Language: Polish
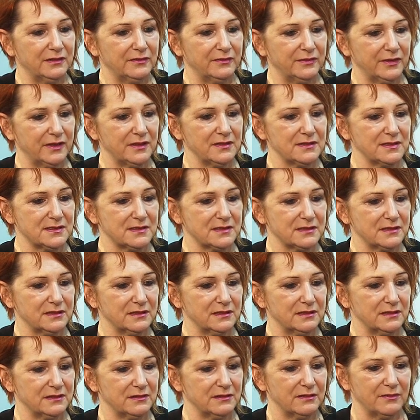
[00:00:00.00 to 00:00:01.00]
więc
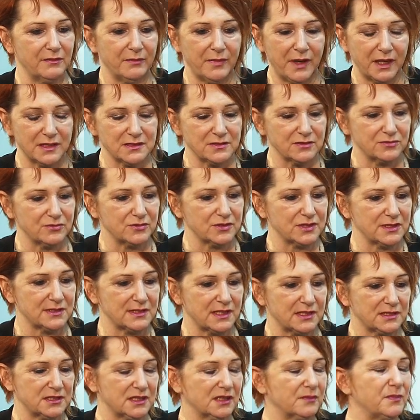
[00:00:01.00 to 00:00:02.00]
bardzo duży
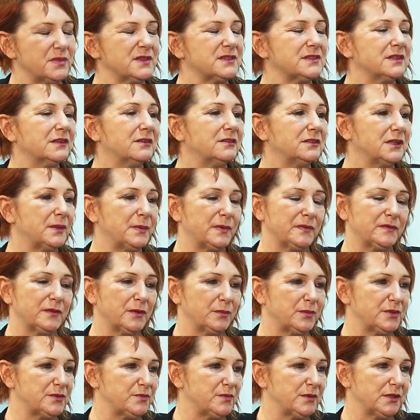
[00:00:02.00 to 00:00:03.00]
zaszczyt. Bez tego na
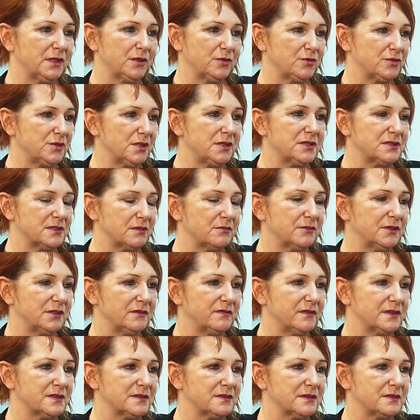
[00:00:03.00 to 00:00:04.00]
pewno byśmy nie ruszyli z tą
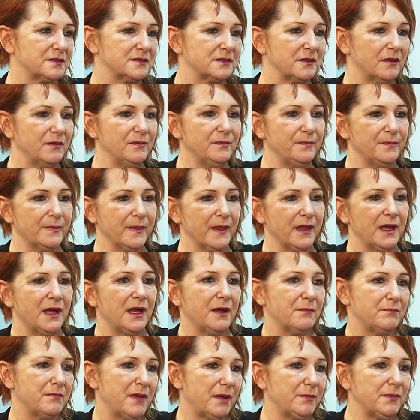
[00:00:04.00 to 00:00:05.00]
inwestycją.
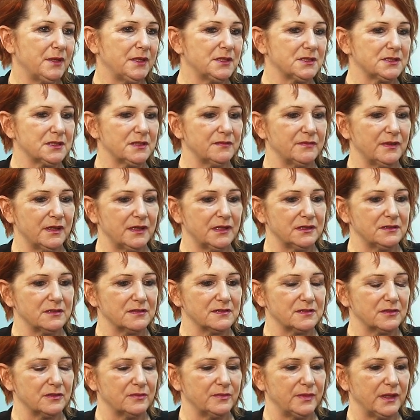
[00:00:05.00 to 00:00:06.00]
Mamy jeszcze wiele
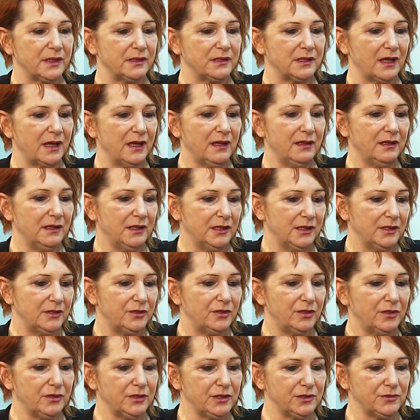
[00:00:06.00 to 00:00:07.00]
do zrobienia.
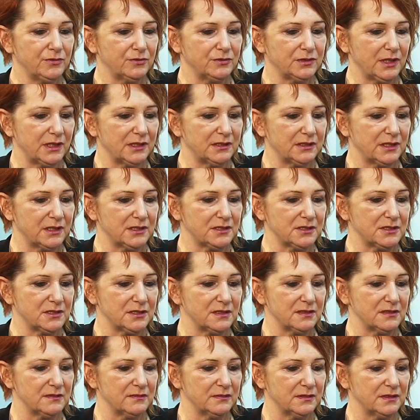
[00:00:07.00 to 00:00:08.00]
No i tutaj też
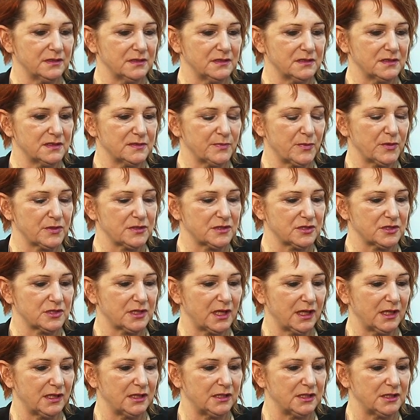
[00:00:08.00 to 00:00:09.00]

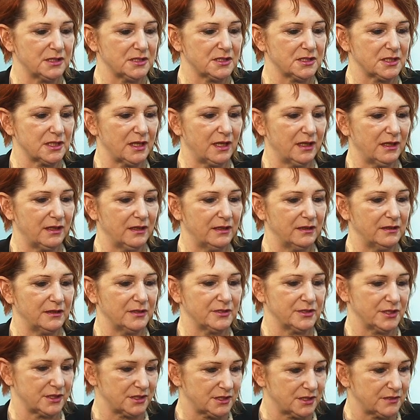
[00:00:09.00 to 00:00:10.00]
spostrzegli, że
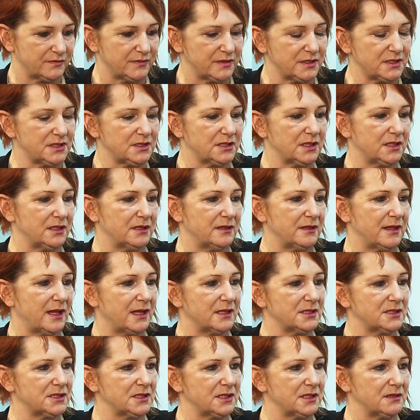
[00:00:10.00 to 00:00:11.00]
rzeczywiście
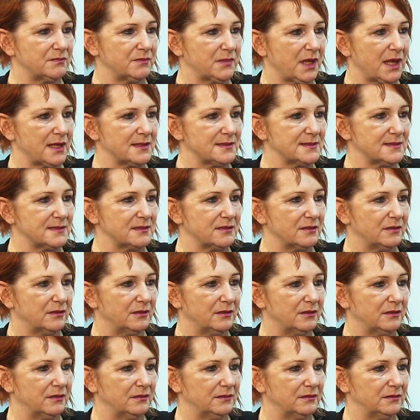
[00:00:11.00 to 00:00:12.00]
nasze
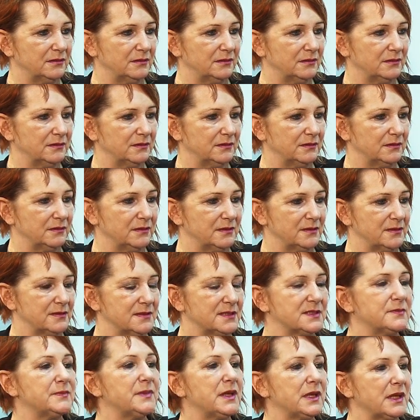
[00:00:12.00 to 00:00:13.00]
miasto
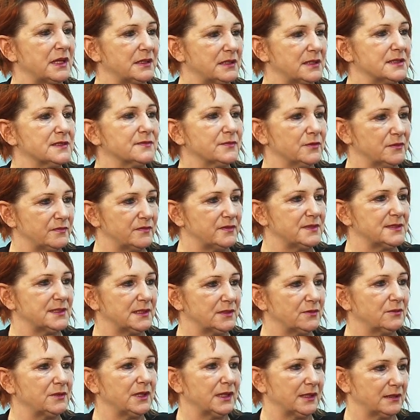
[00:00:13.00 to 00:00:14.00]
zmienia ten swój
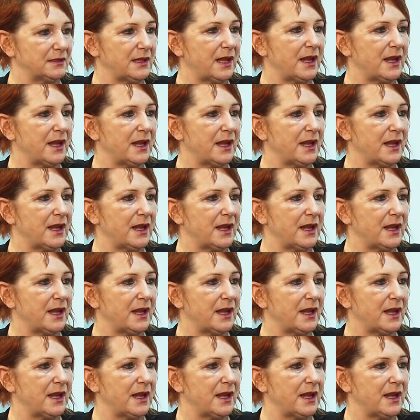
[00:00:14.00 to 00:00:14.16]
wizerunek